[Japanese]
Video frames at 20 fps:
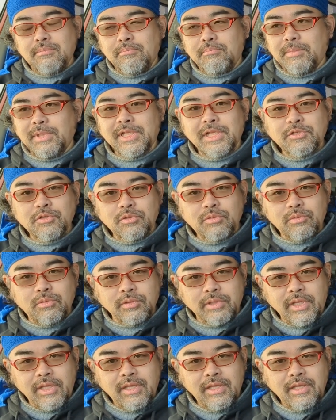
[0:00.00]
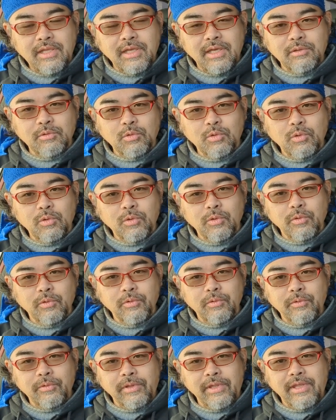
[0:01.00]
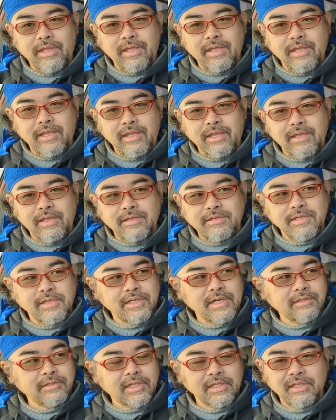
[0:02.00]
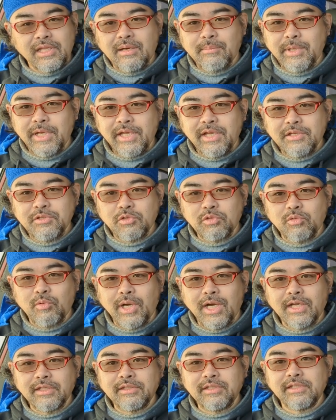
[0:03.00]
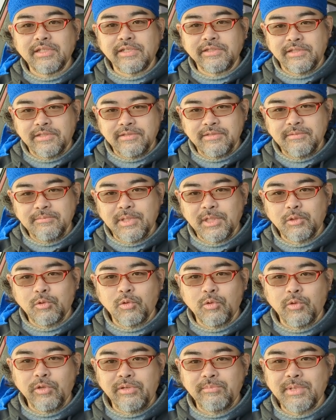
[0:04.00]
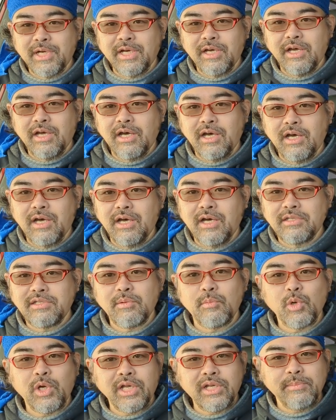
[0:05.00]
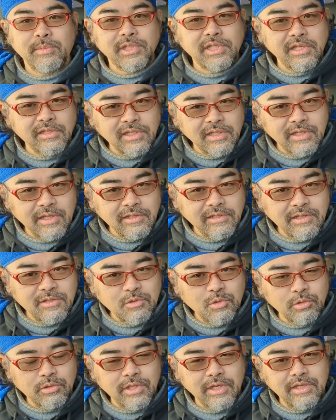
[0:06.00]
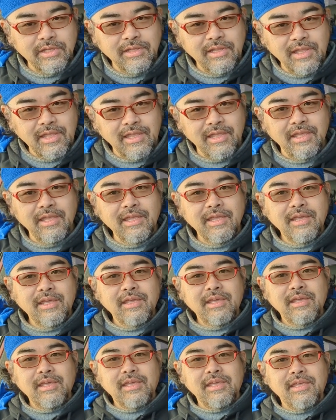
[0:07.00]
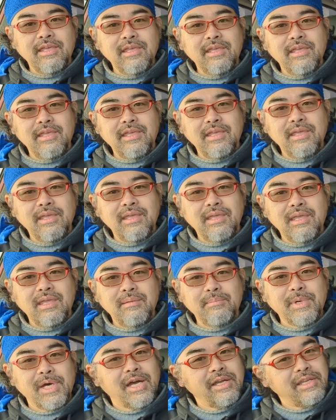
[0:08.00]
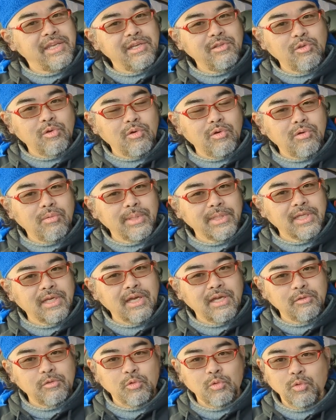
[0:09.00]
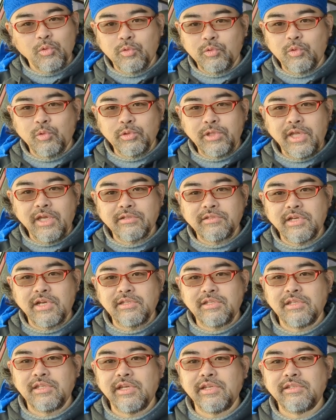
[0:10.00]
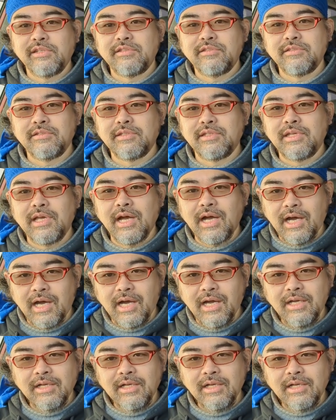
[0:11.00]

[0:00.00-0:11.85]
まだちょっとね、あの、えー、せっかくの名前がちょっと分かってないんです。あの、今、あ専門家に見ていただいている状態で、えー、まあ、はっきりとまだその同点がされてないんですが、